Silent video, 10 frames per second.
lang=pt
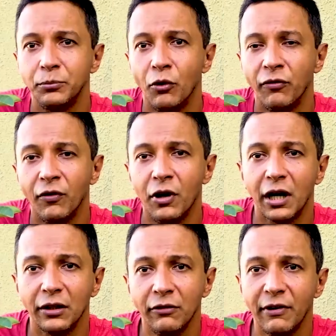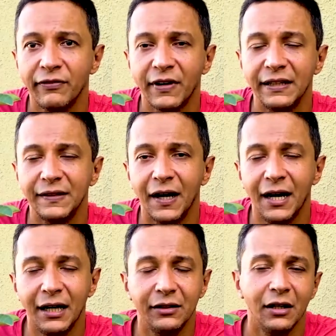por fora, não vai ficar
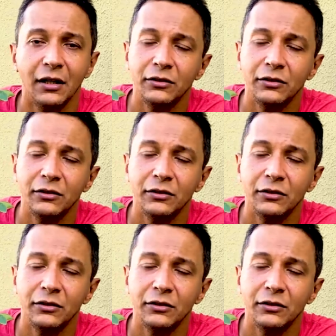enterrada,